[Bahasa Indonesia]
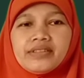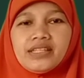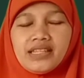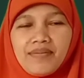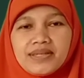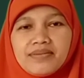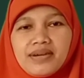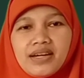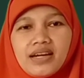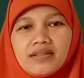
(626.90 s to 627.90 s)
Tetap
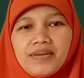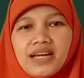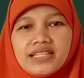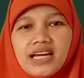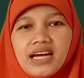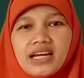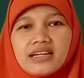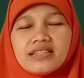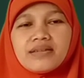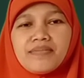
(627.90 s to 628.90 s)
semangat
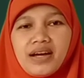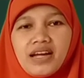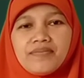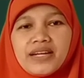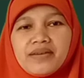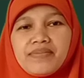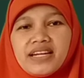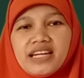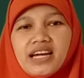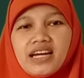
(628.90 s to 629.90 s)
belajar, semangat
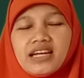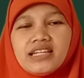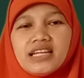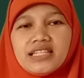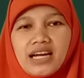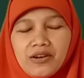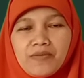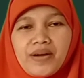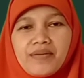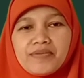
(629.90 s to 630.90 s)
beribadah, dan
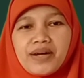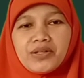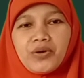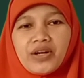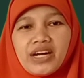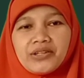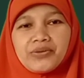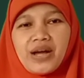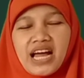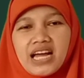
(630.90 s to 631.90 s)
jangan lupa membantu
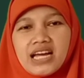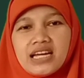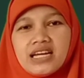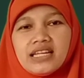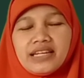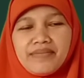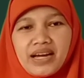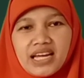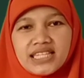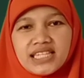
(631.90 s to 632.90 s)
orang tua.
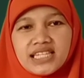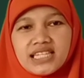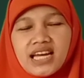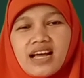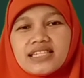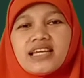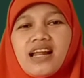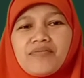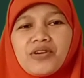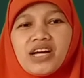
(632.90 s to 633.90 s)
Terima kasih.
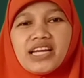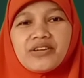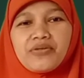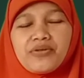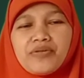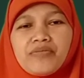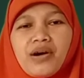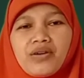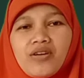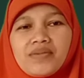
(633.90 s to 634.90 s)
Assalamualaikum
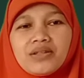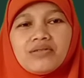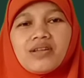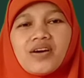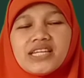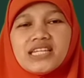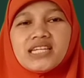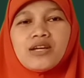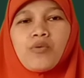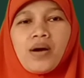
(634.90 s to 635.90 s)

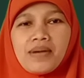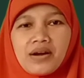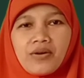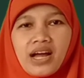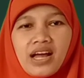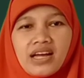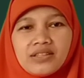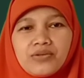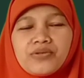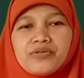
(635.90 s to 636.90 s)
warahmatullahi
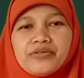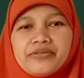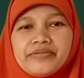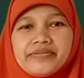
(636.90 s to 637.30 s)
wabarakatuh.